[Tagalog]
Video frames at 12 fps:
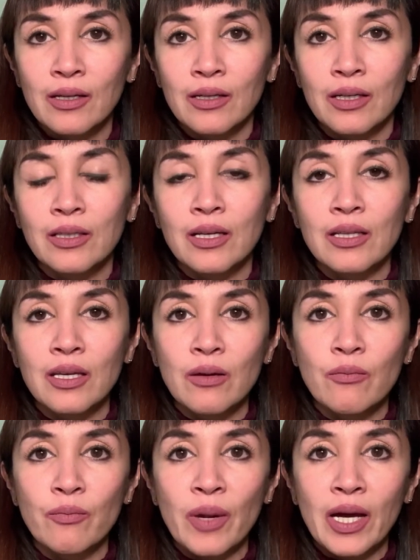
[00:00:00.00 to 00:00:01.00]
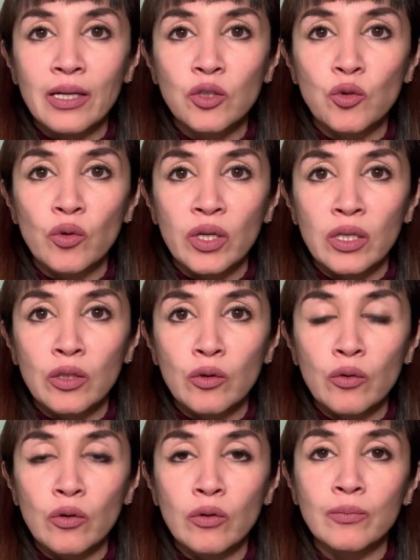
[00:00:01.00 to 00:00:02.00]
It can impact yung
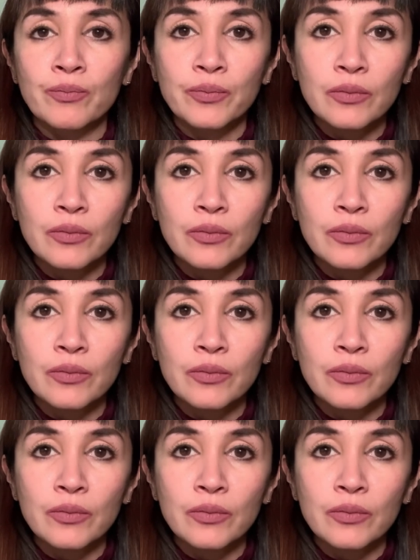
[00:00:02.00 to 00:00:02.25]
inyong